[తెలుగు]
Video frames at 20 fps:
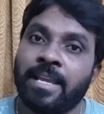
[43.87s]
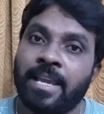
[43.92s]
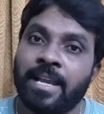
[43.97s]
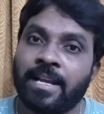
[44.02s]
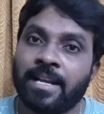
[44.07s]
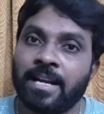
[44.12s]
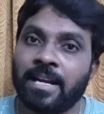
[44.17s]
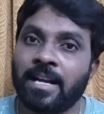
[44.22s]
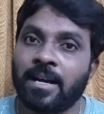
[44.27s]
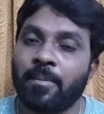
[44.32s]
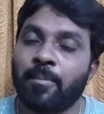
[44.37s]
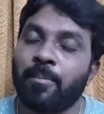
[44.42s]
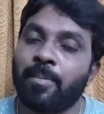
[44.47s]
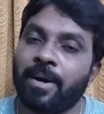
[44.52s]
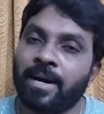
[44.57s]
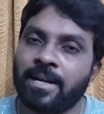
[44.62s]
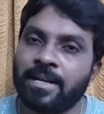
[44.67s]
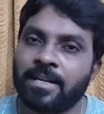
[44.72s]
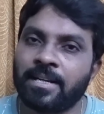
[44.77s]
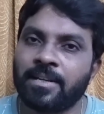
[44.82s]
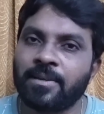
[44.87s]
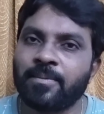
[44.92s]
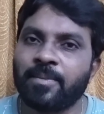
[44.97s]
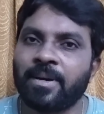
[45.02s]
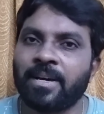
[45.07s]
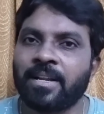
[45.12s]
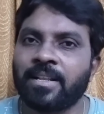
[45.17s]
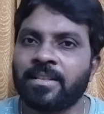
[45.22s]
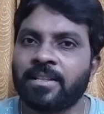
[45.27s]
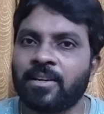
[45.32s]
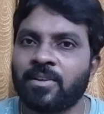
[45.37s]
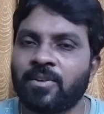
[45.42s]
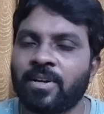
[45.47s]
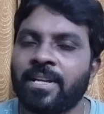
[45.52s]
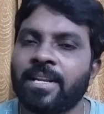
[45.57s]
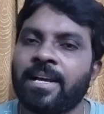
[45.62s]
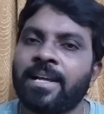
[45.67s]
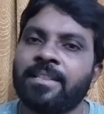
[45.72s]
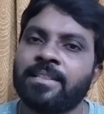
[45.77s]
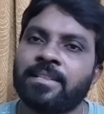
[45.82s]
ఏకంగా పార్టీ మారతారు
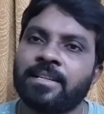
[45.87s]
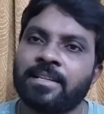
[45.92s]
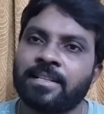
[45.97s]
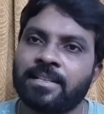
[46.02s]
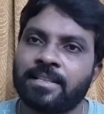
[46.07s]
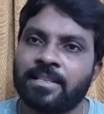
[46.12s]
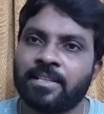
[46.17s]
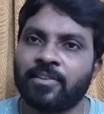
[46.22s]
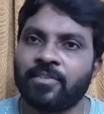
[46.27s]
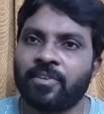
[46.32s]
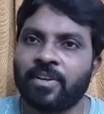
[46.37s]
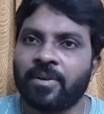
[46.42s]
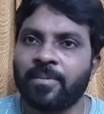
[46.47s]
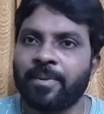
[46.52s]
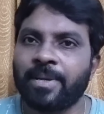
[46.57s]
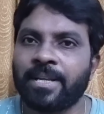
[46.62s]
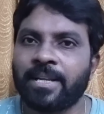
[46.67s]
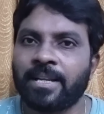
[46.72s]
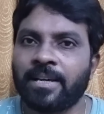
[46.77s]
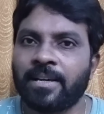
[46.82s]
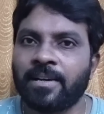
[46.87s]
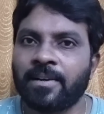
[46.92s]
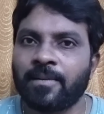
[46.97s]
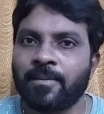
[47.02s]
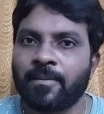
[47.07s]
అనే అంతటి తీవ్రమైన